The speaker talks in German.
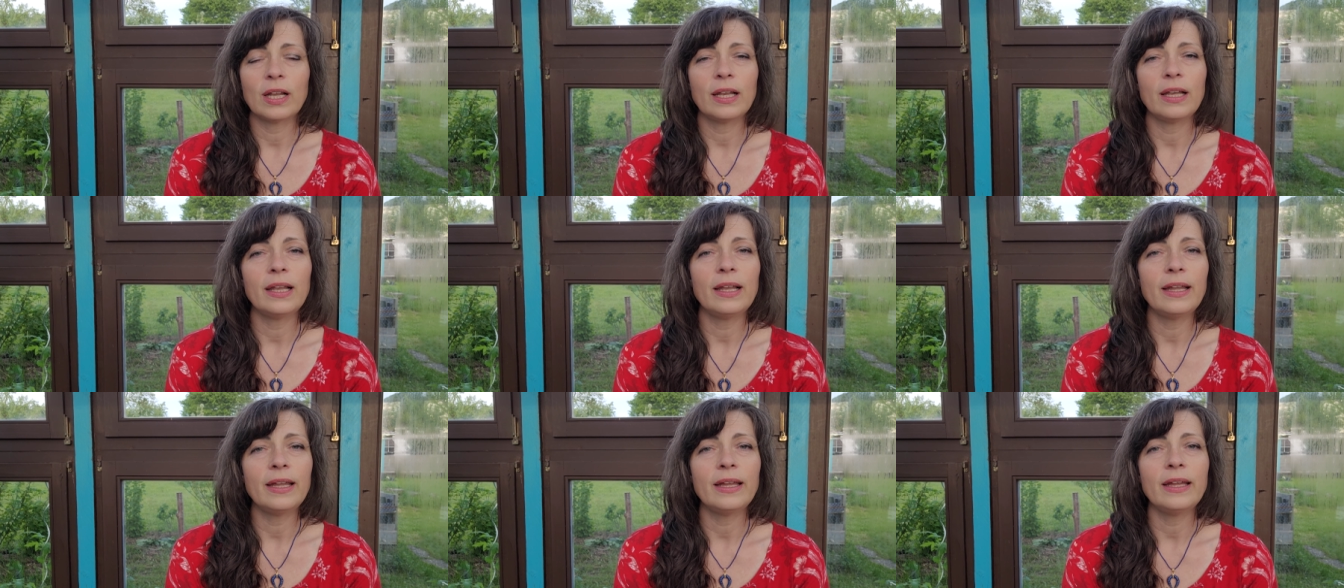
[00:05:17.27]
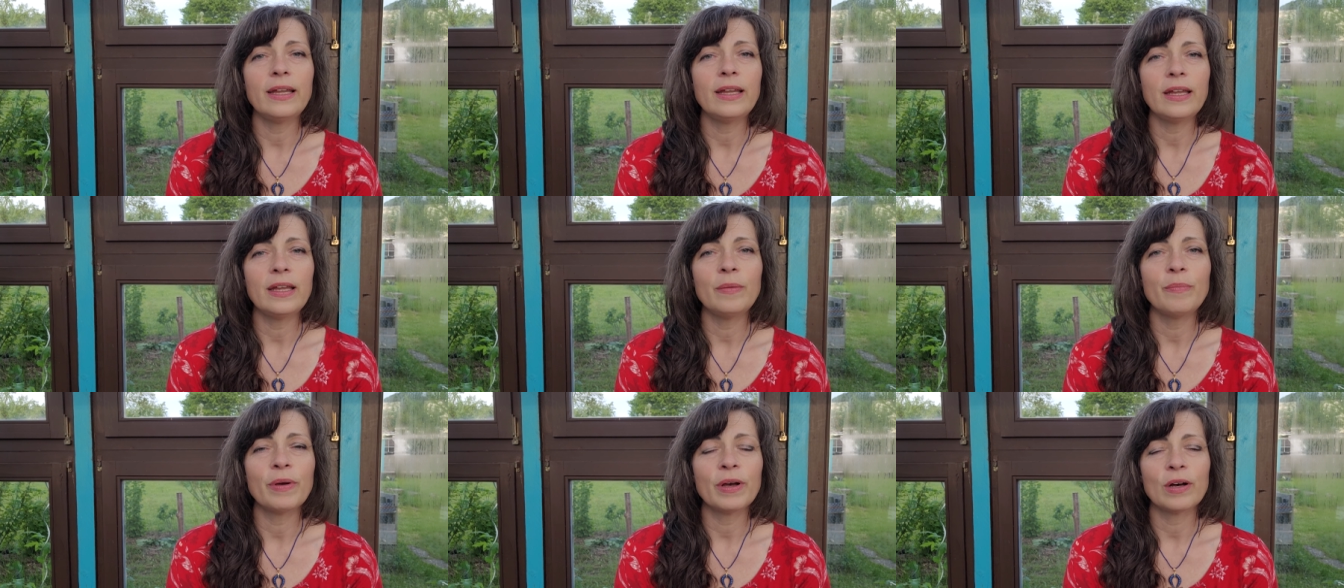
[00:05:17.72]

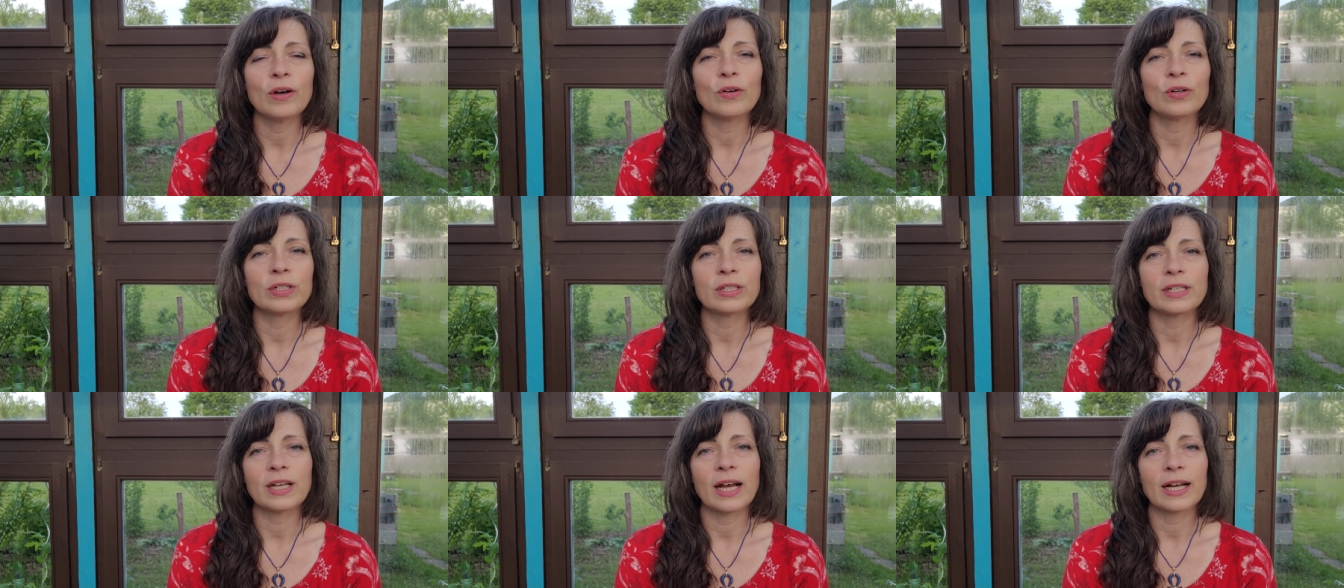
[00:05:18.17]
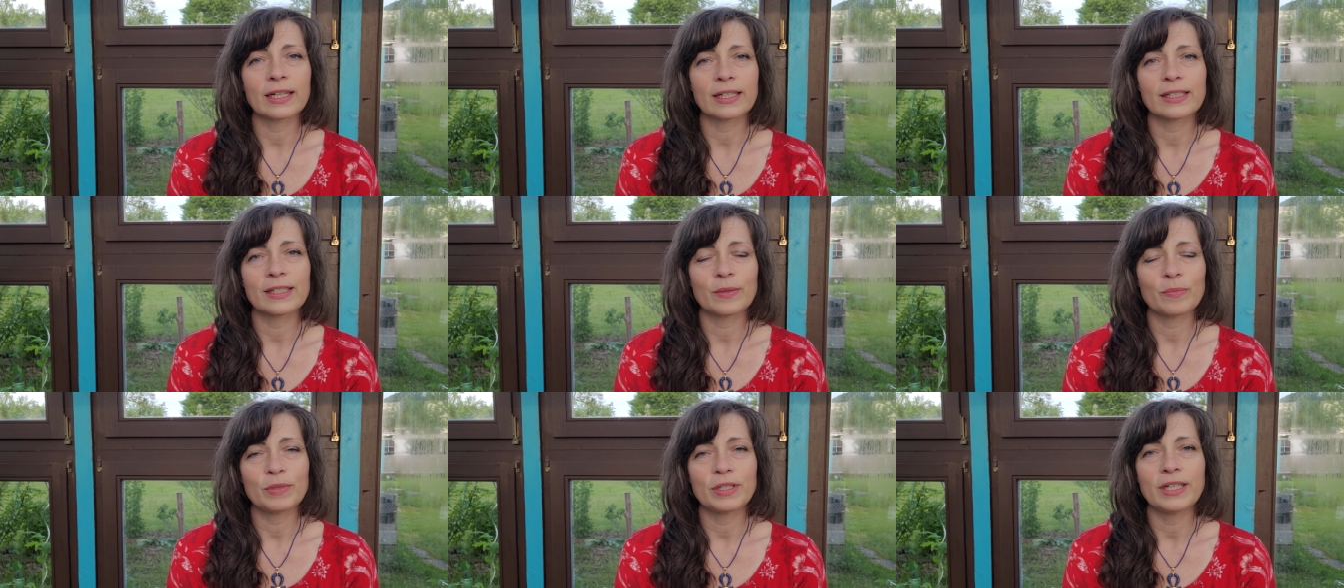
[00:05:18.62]
liebe und
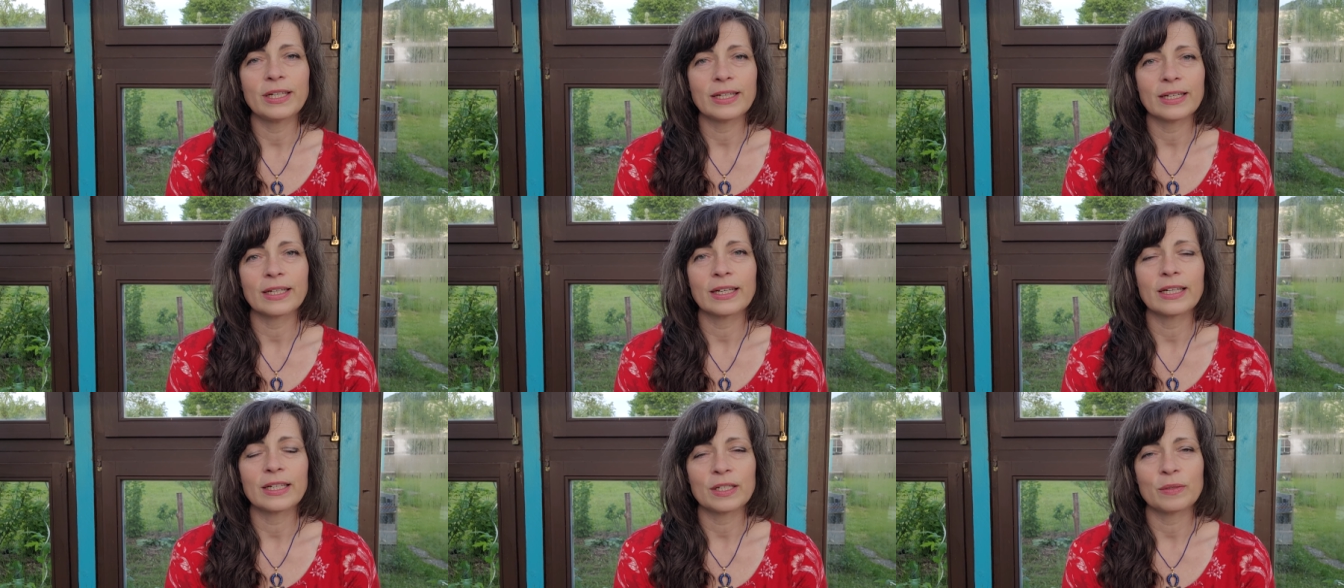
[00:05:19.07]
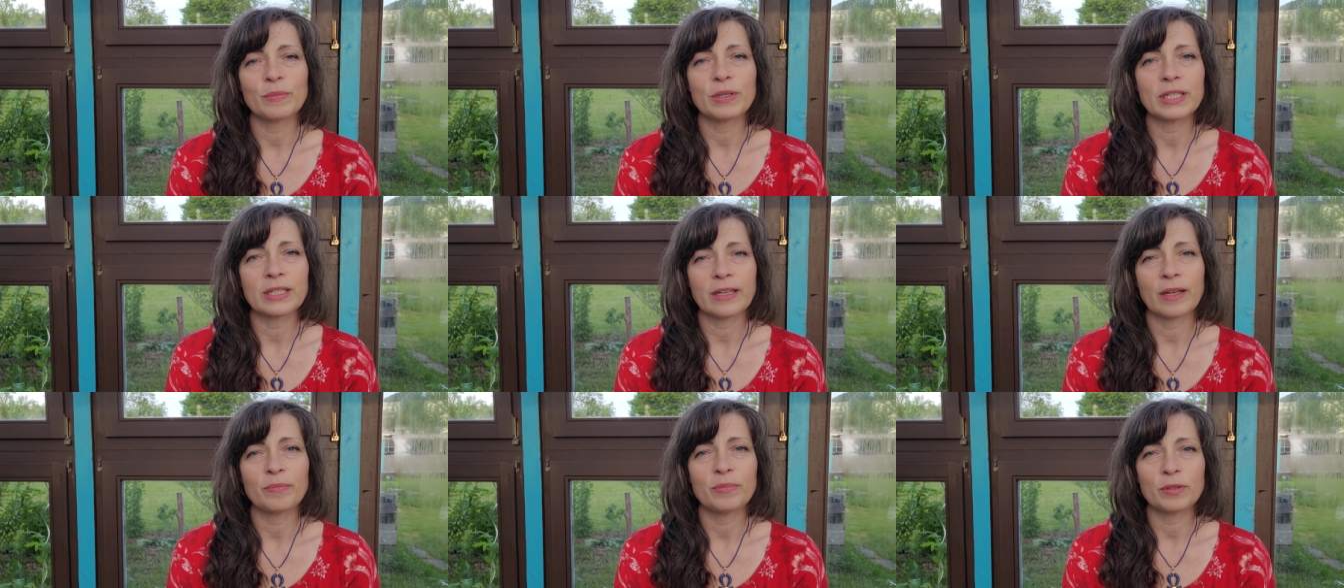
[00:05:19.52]
akzeptiere ich
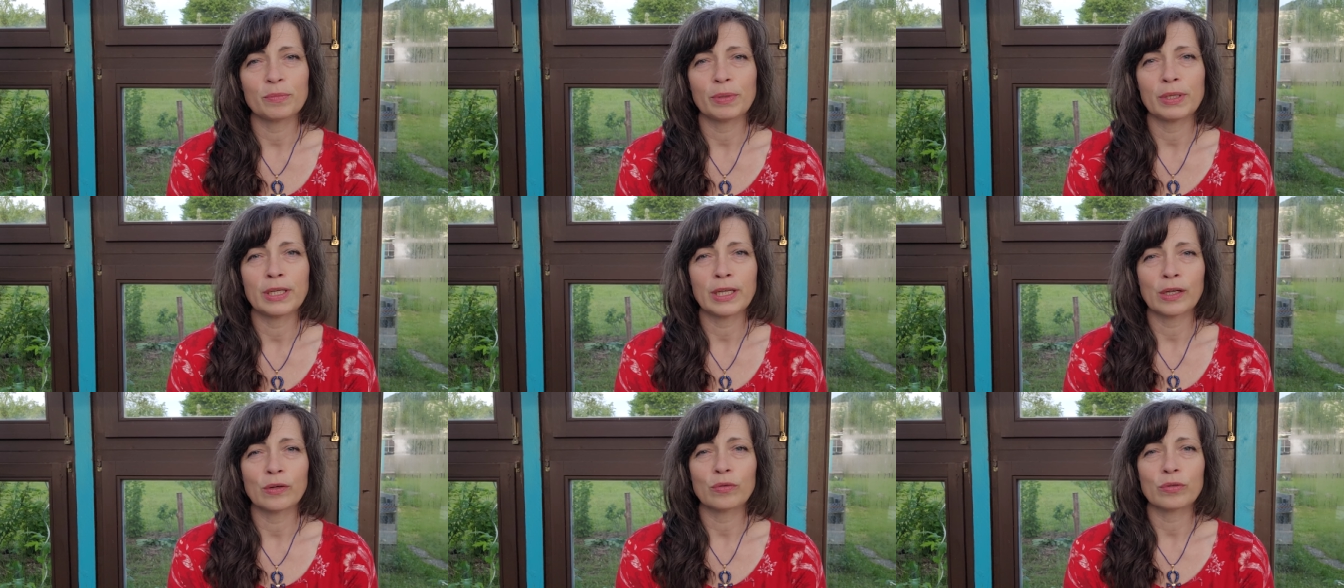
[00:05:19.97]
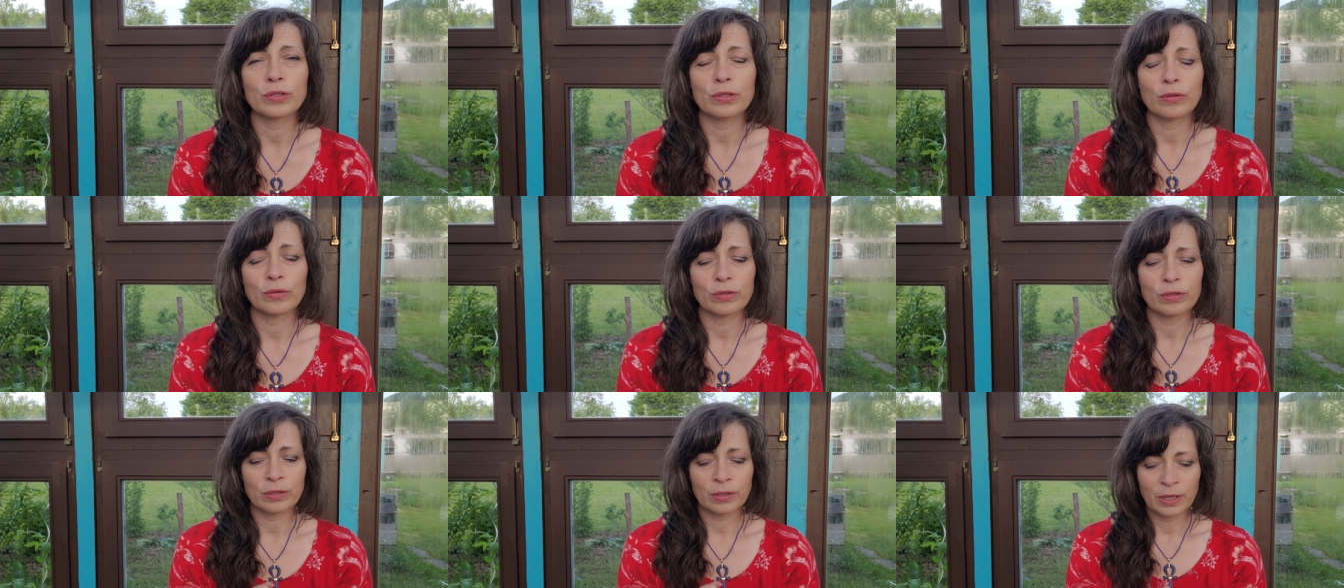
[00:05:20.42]
mich selbst
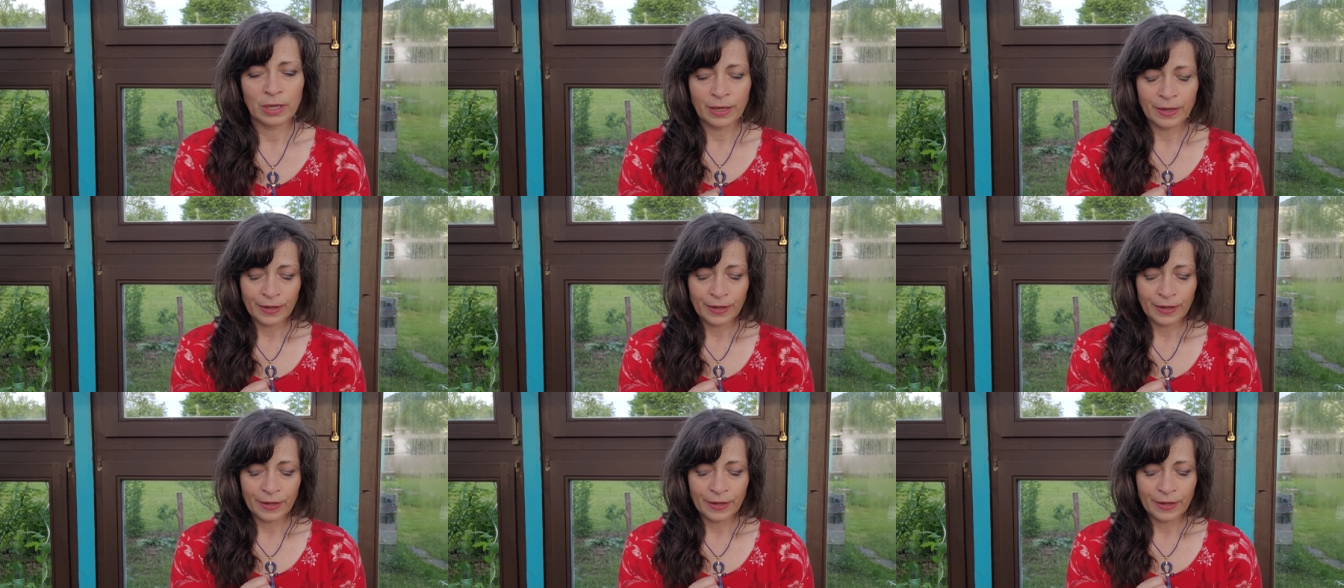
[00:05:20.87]
bedingungslos.